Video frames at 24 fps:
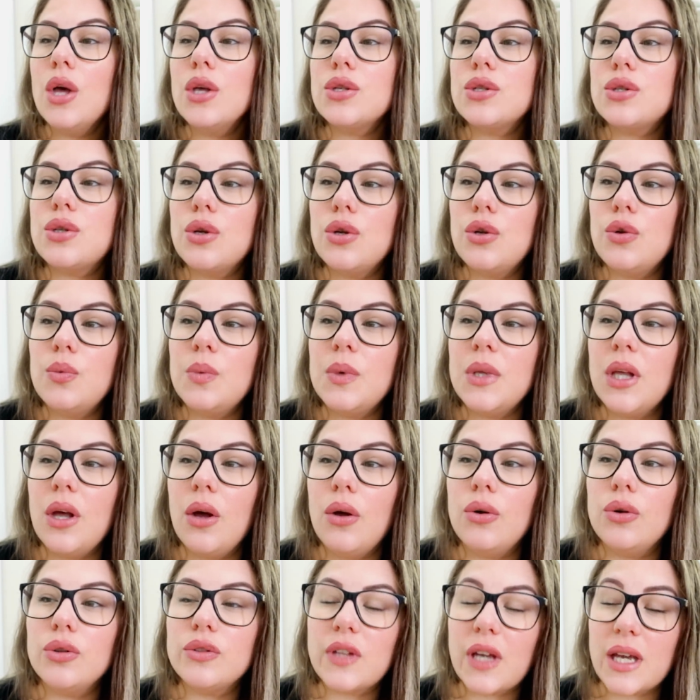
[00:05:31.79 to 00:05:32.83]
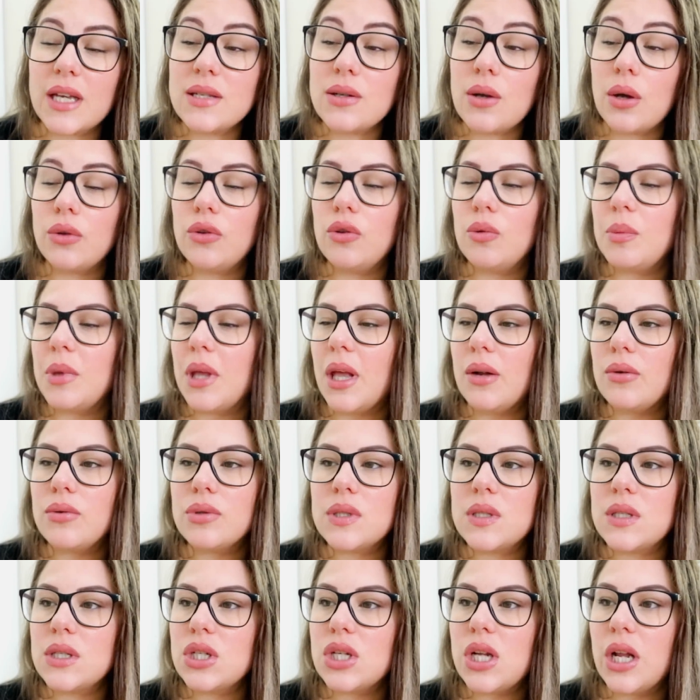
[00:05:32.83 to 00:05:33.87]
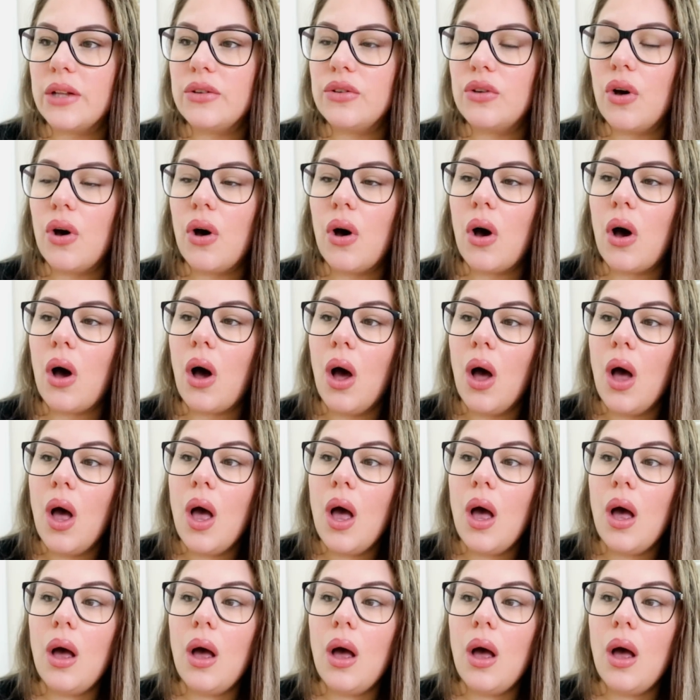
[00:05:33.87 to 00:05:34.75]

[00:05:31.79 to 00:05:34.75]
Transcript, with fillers: Celui, le trésor de miel aussi, je l'adore.